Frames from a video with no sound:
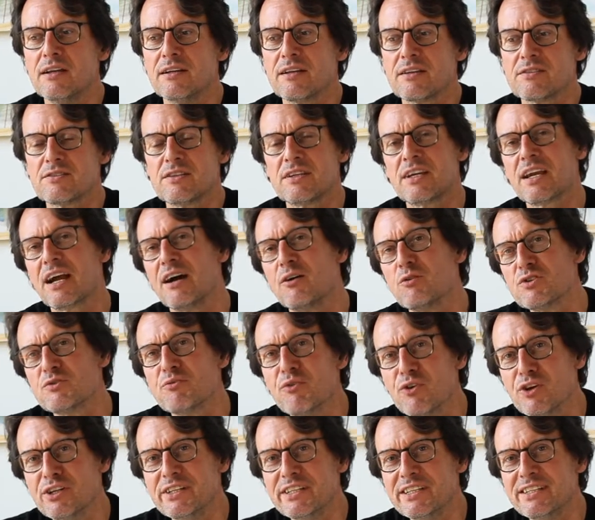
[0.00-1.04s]
dass ich raus
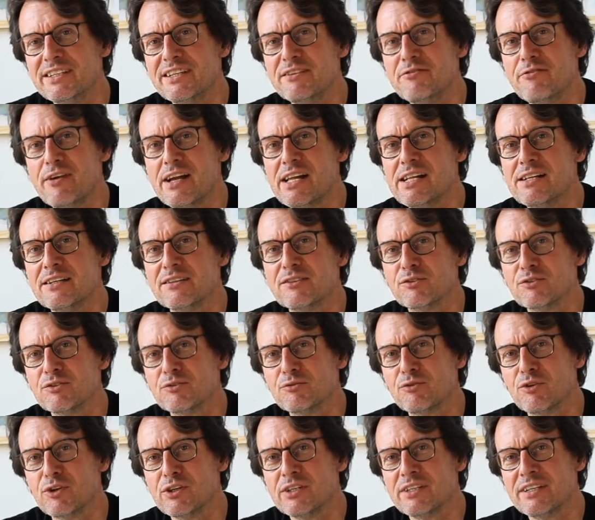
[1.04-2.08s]
wollte in die Welt
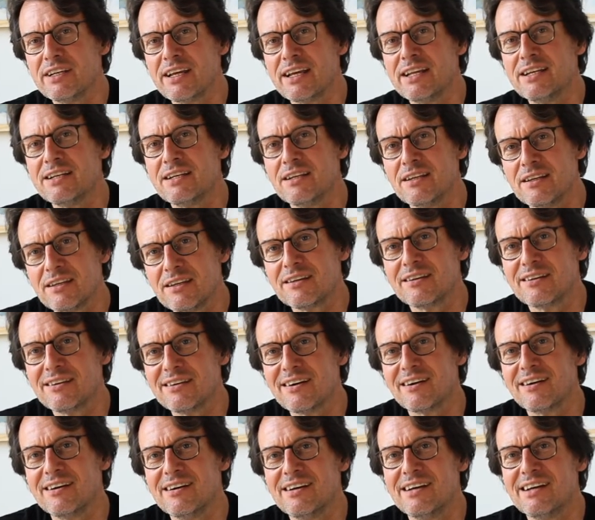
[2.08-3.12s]
und wollte endlich
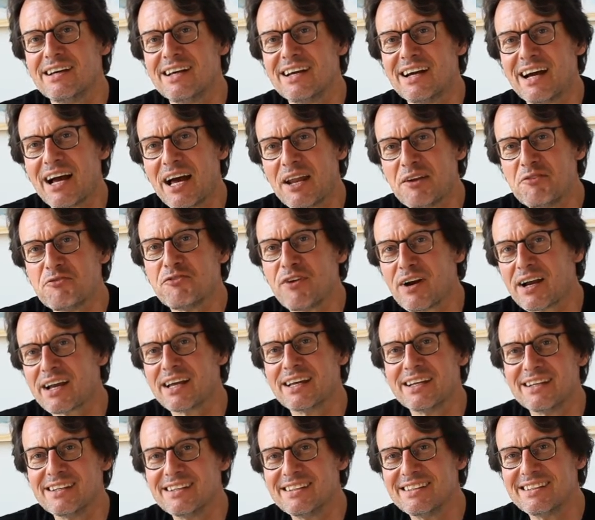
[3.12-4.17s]

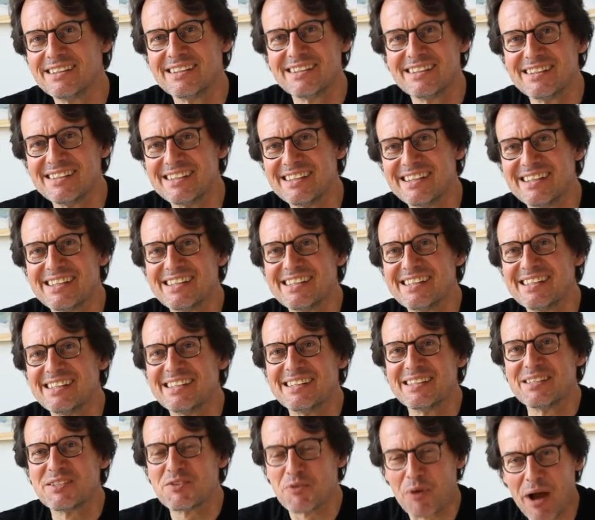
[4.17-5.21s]
anfangen
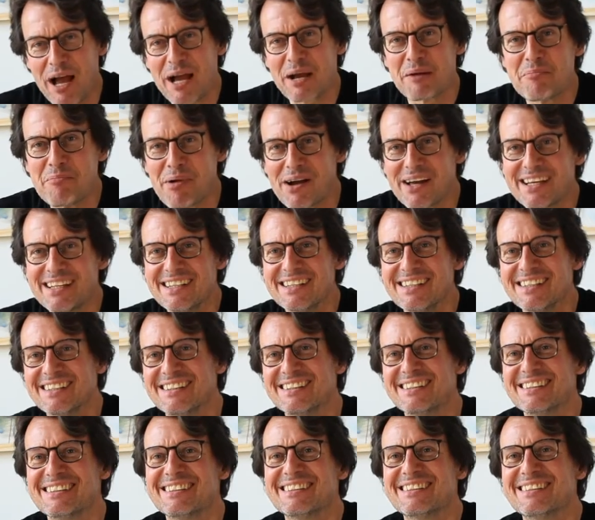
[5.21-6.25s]
zu arbeiten.
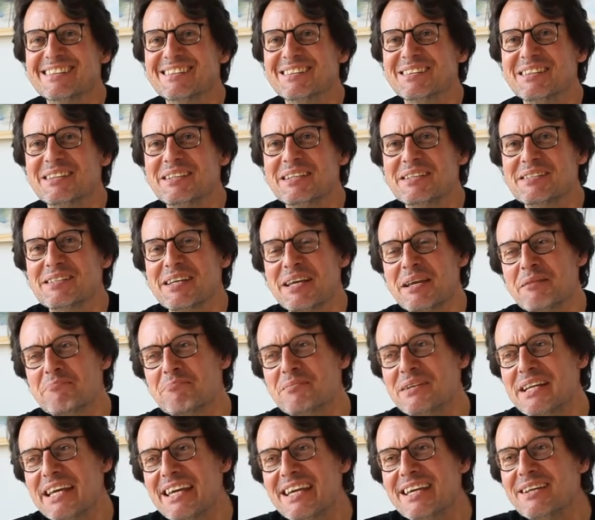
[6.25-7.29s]
Und es
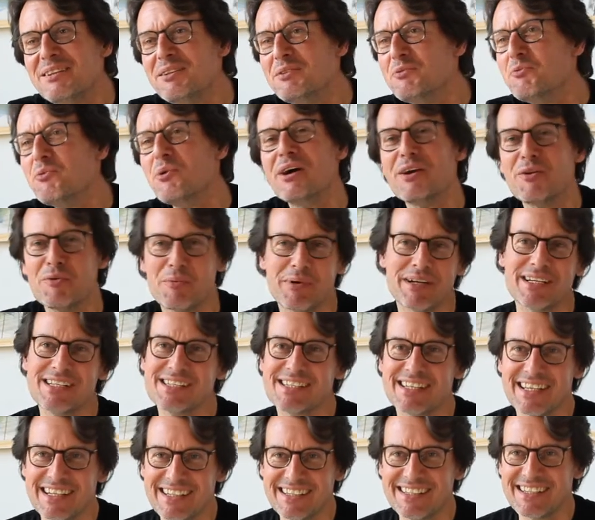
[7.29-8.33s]
eben nicht nur über
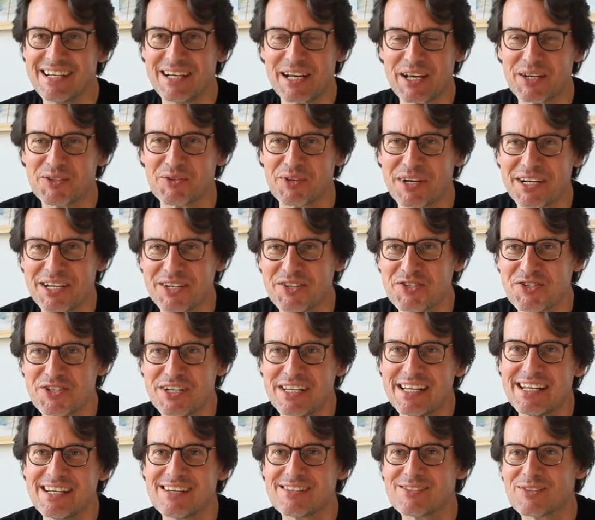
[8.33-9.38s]
diese intellektuelle
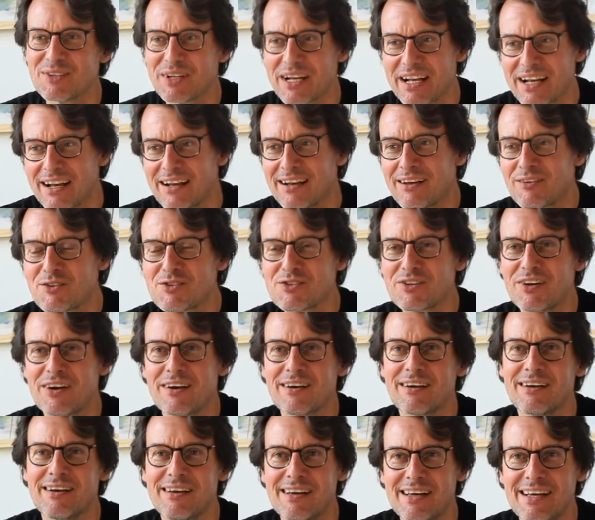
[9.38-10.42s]
Schiene, sondern dann auch
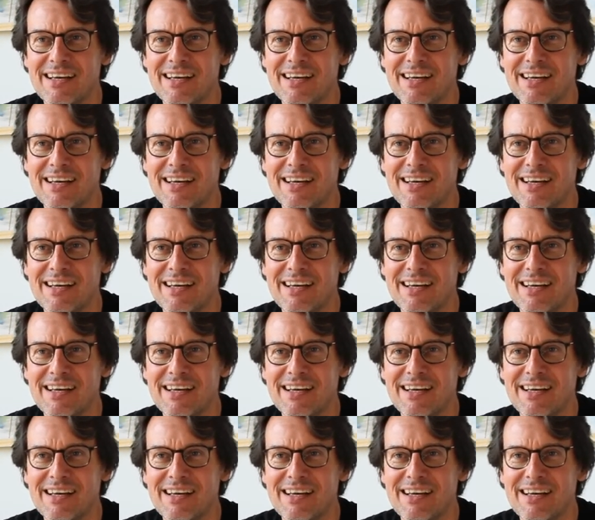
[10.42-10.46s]
sagen,